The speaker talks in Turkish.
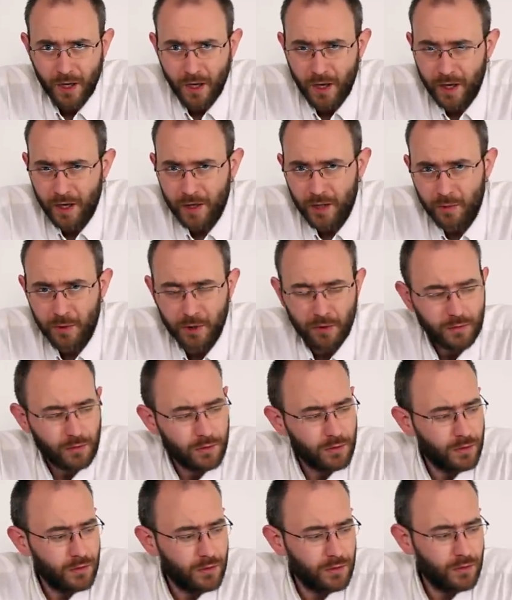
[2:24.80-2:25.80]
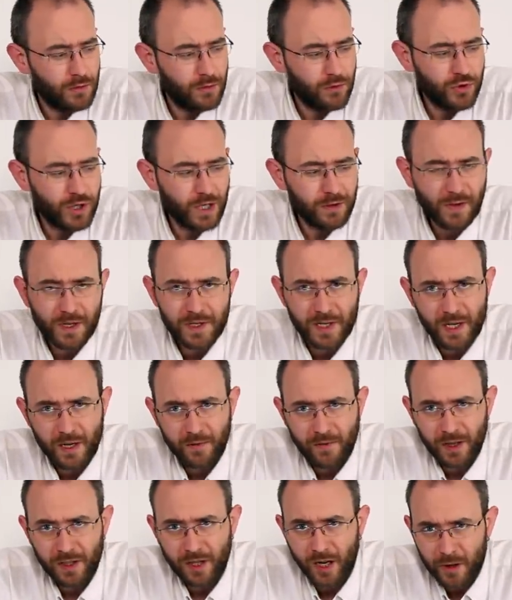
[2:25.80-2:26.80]
Herhangi bir e, ücret vesaire
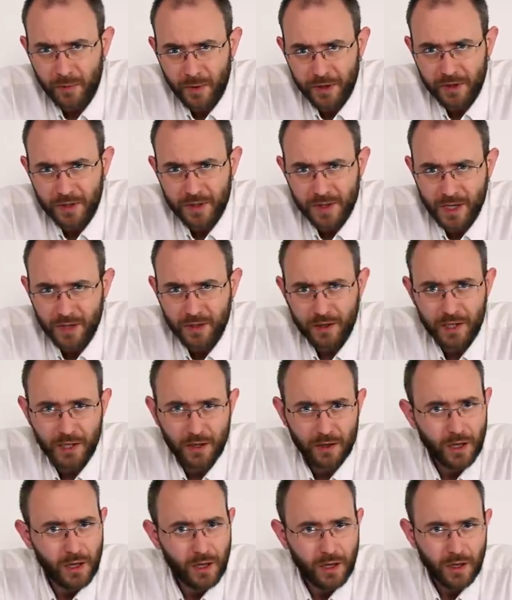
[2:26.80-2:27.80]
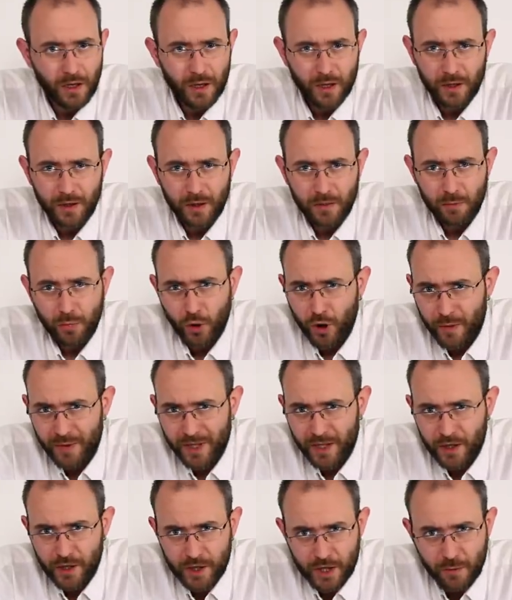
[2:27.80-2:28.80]
falan almadık sadece. Hani böyle
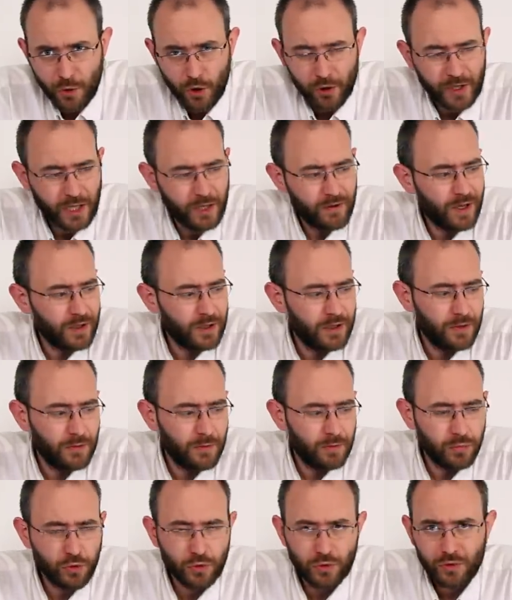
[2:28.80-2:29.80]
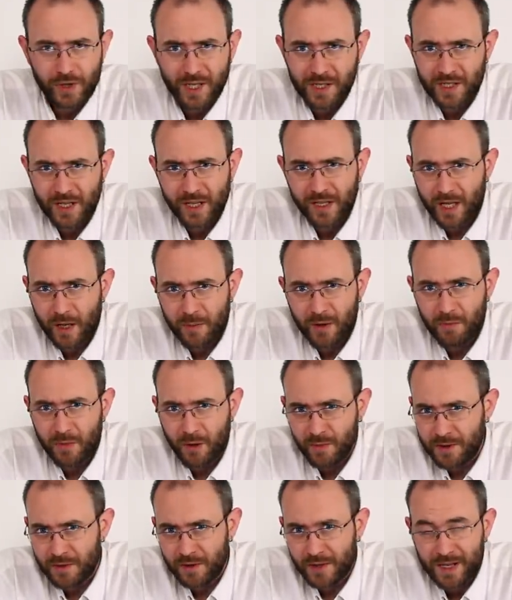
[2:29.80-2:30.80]
bir girişim örneği var. Bunu
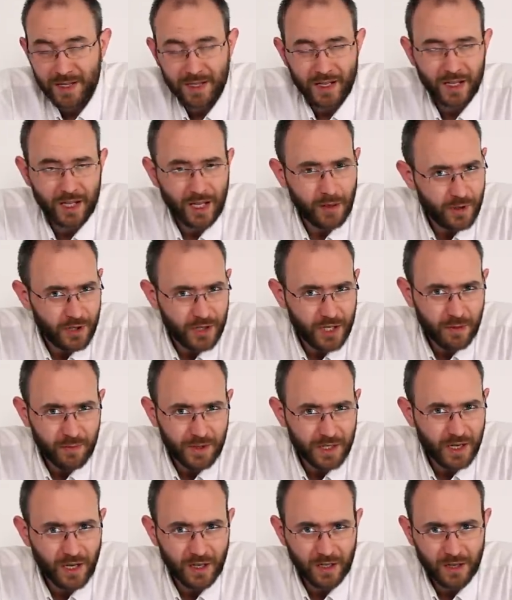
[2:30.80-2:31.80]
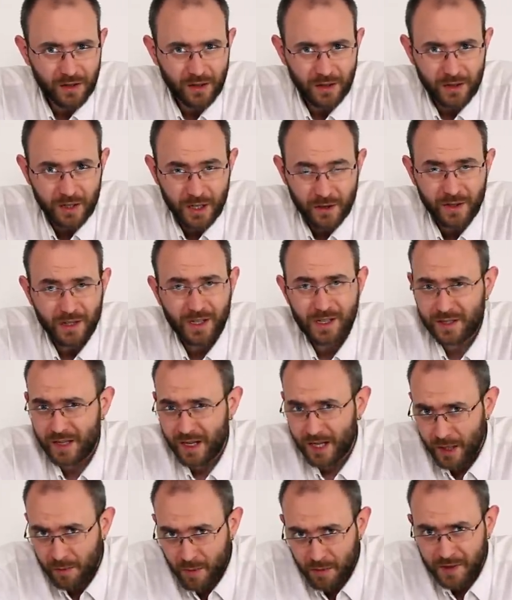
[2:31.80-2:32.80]
destekleyebilmemiz, destekleyebileceğimize kanaat getirdik ve
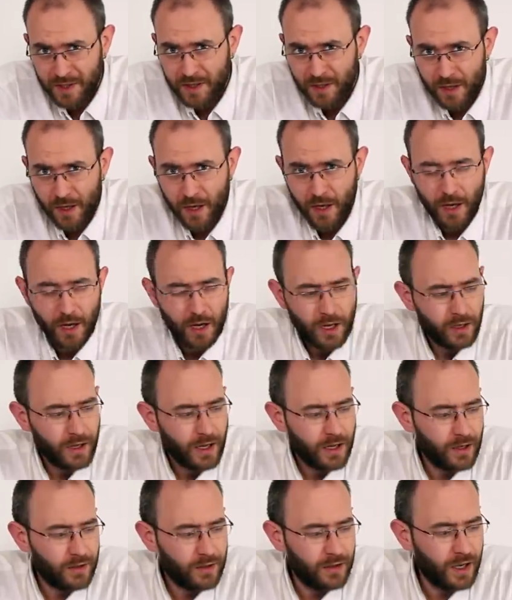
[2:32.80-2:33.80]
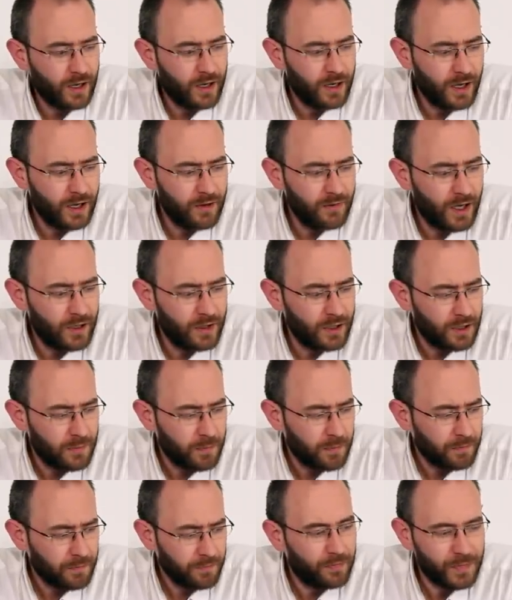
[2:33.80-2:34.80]
desteklememiz gerektiğine karar verdik.
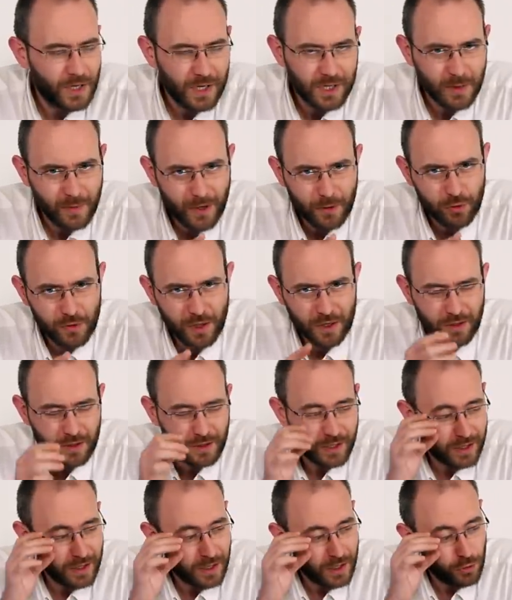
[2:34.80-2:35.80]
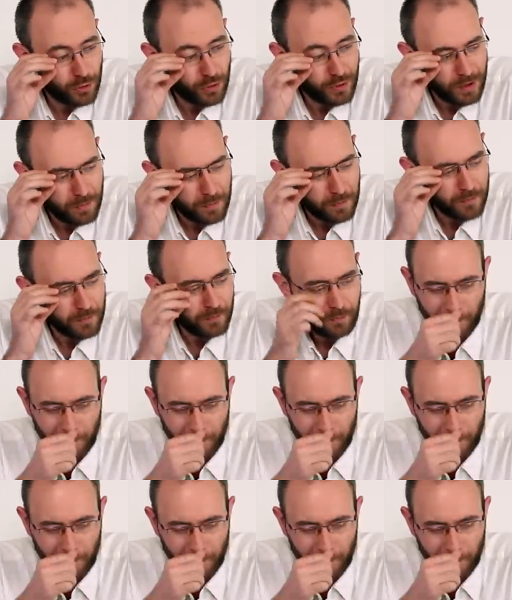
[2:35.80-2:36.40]
Neyse ben kulaklıklara geri döneyim.